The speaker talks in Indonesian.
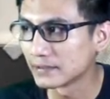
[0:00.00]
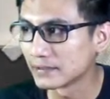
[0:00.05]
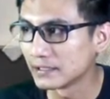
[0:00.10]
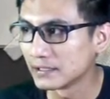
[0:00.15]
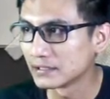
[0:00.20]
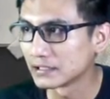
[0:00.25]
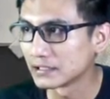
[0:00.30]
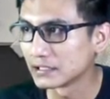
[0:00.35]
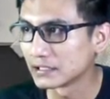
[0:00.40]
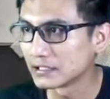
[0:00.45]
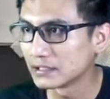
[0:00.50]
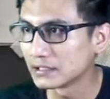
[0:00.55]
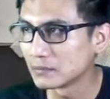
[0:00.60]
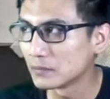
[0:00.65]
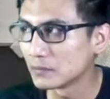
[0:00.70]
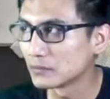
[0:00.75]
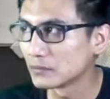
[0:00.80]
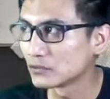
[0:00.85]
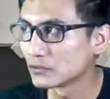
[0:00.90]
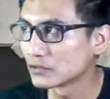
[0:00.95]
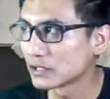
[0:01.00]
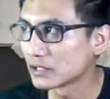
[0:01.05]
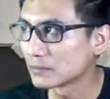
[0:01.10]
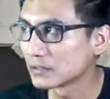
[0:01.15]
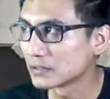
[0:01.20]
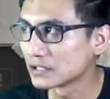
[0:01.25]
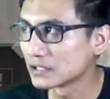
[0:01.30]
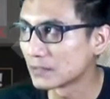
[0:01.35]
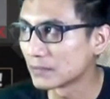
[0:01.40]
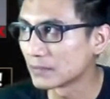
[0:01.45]
dan ini membutuhkan
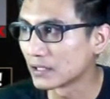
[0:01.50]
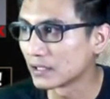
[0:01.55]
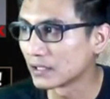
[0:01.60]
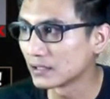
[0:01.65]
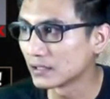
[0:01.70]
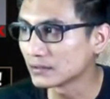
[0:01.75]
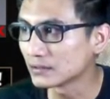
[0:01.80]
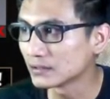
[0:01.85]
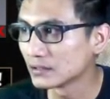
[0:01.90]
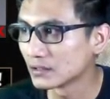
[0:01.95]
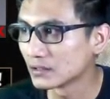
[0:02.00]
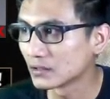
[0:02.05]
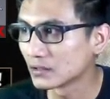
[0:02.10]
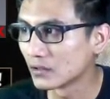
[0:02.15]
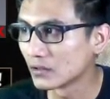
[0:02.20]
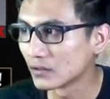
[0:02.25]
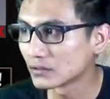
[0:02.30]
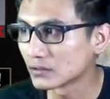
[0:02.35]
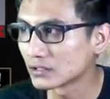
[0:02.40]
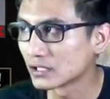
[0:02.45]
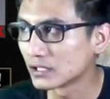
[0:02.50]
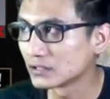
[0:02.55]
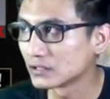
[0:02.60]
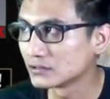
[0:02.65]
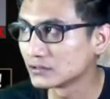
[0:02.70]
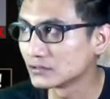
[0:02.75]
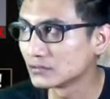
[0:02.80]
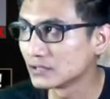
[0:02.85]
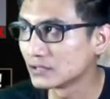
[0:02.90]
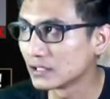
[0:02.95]
banyak banget gold dan
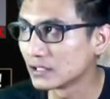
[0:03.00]
juga